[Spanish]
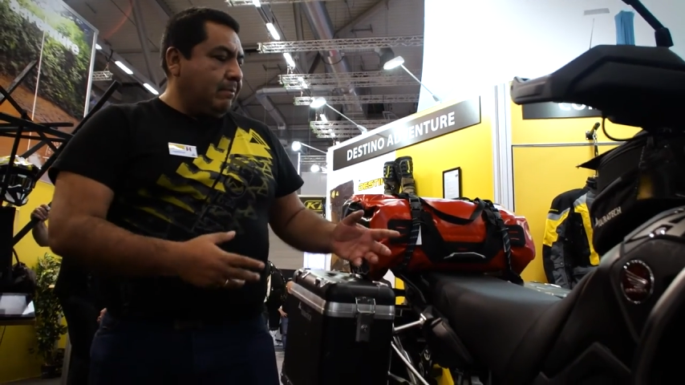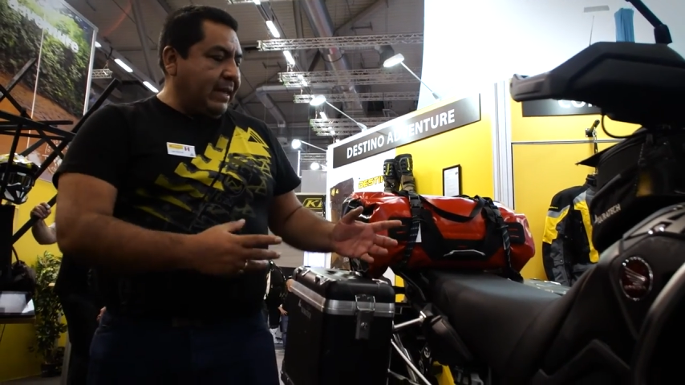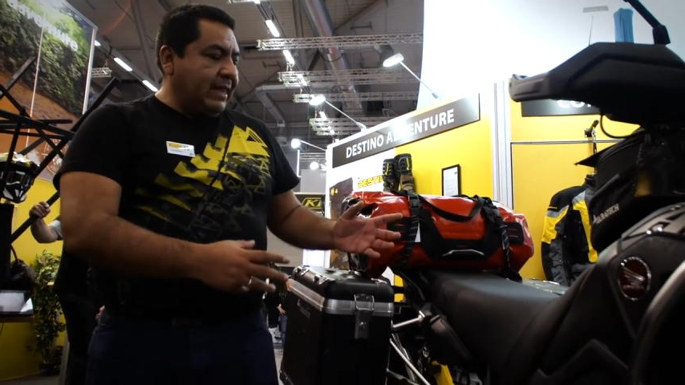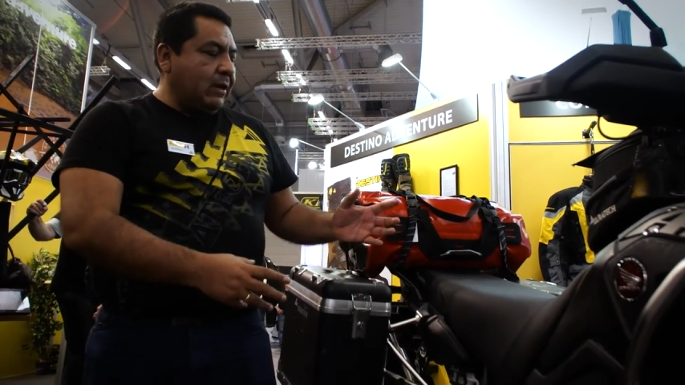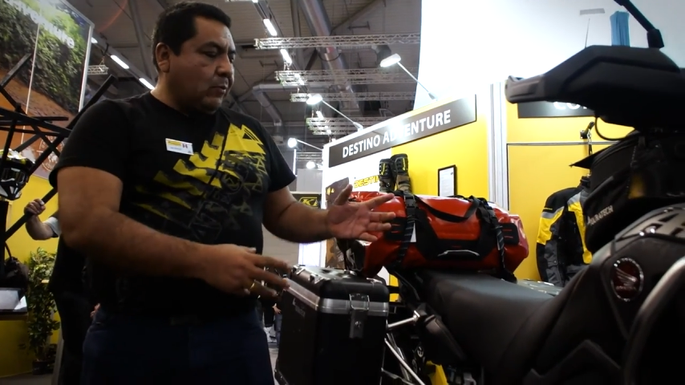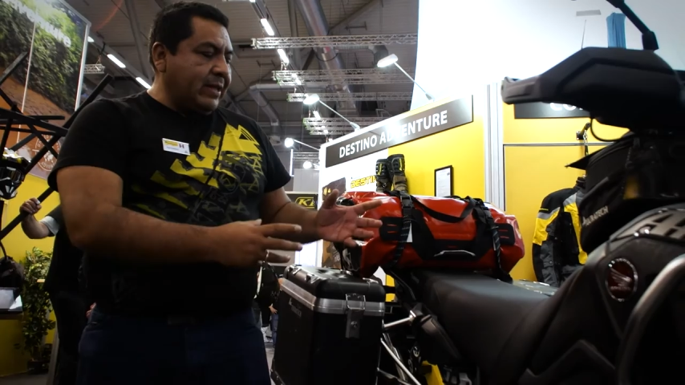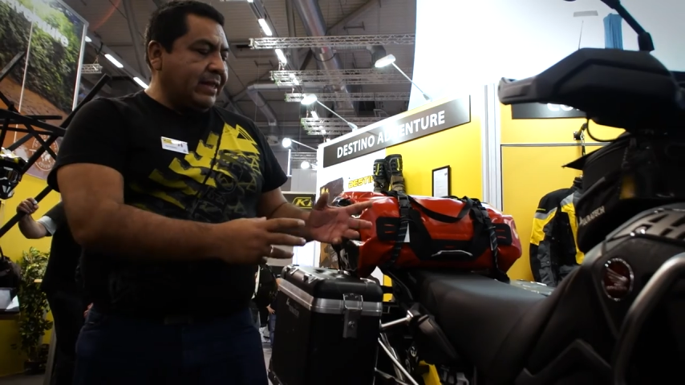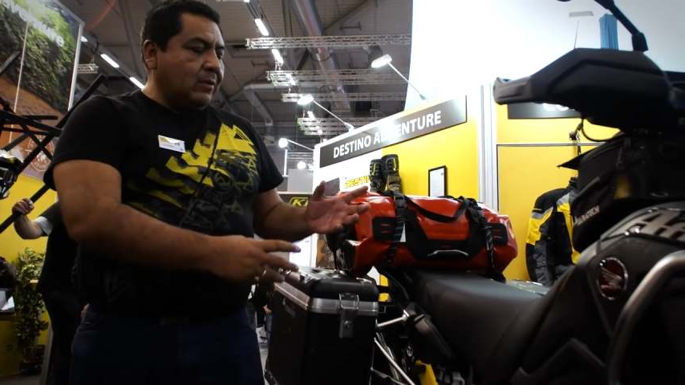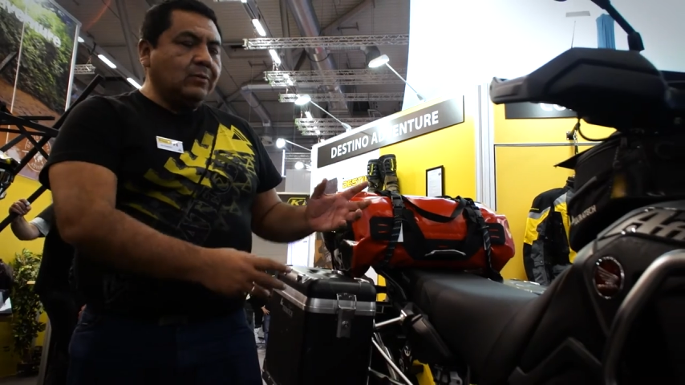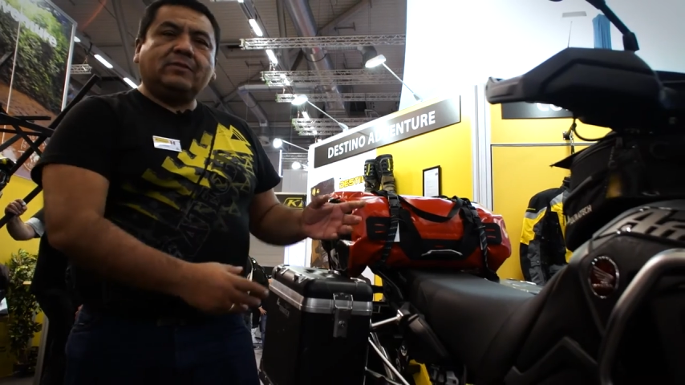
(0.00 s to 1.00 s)
Viene
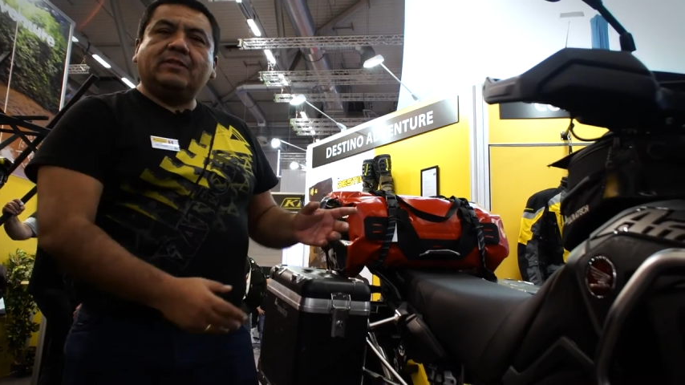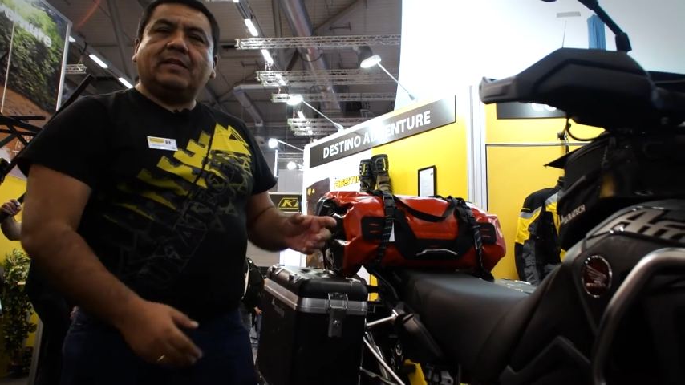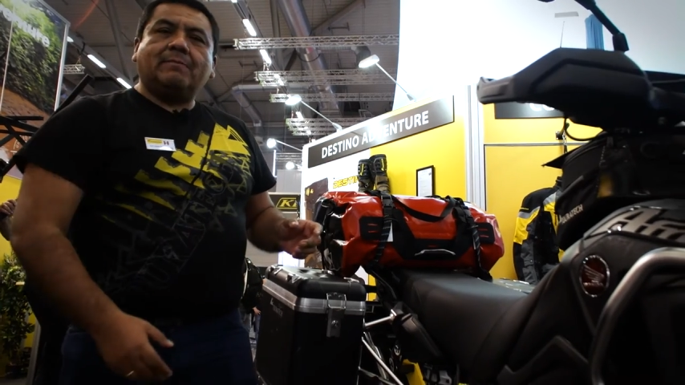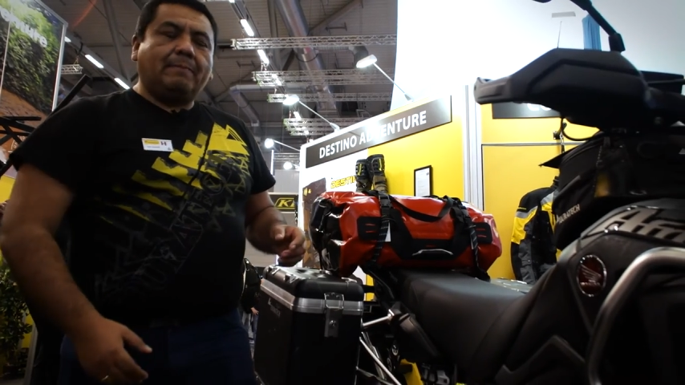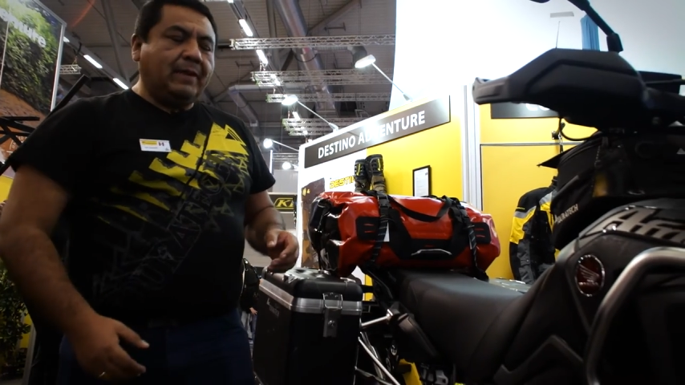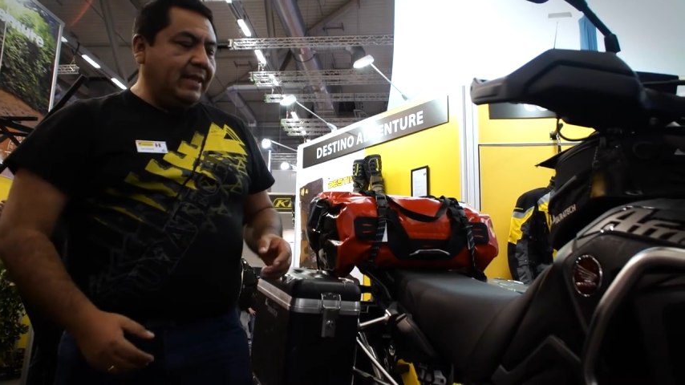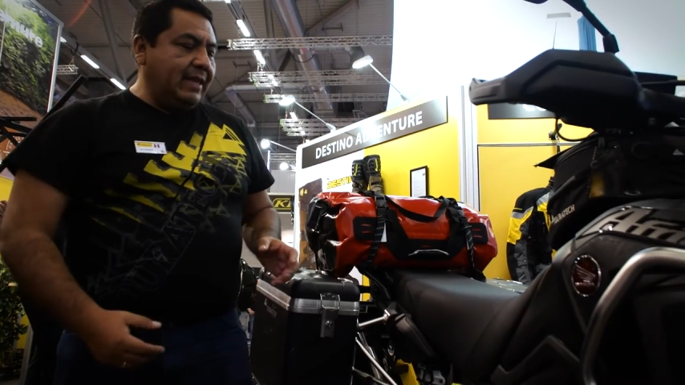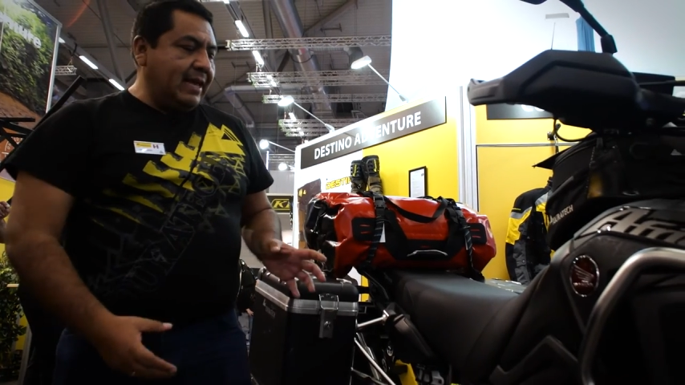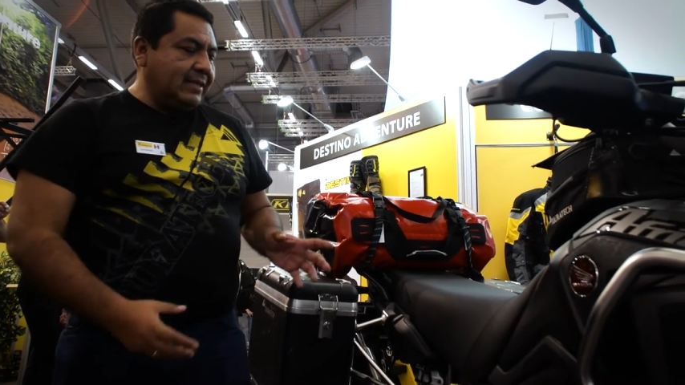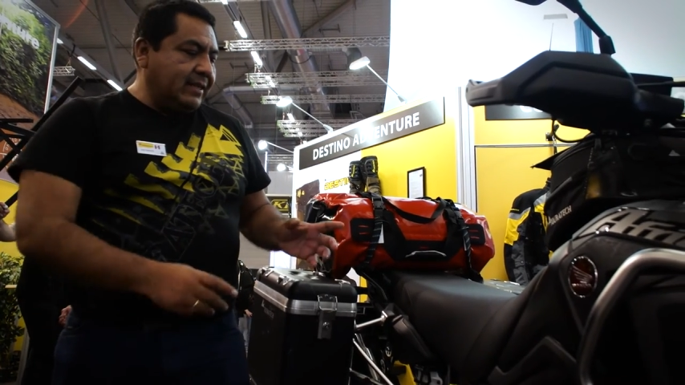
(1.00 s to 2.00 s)
cuenta con un sistema
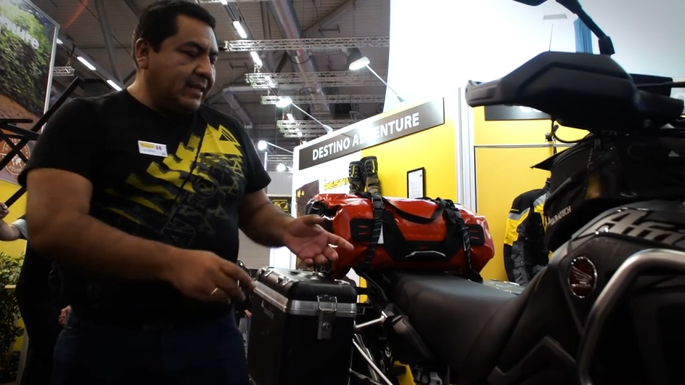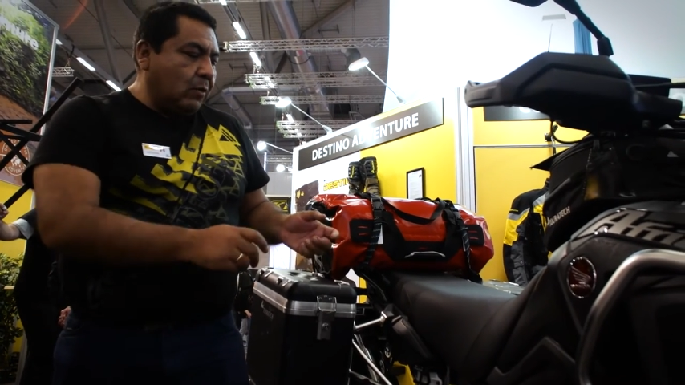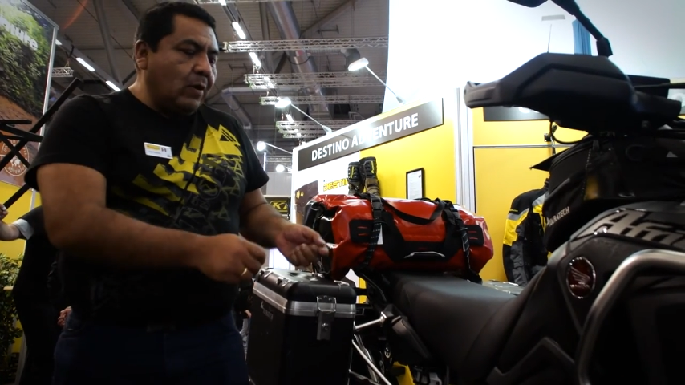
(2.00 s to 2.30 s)
PDS en la